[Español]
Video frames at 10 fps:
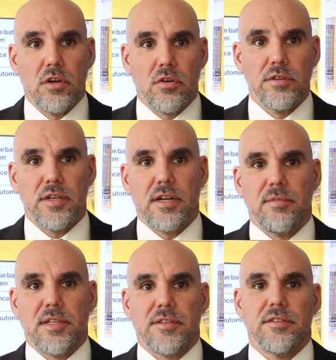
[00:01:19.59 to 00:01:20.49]
contra
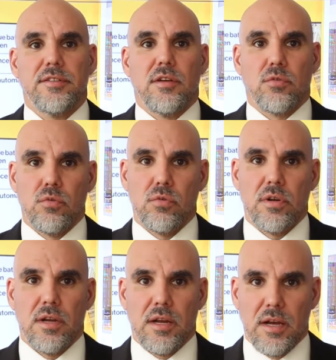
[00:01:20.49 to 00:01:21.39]
la matriz de
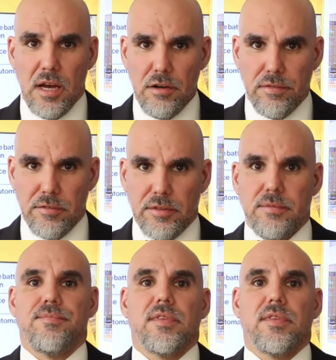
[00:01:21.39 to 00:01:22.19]
Google Alphabet,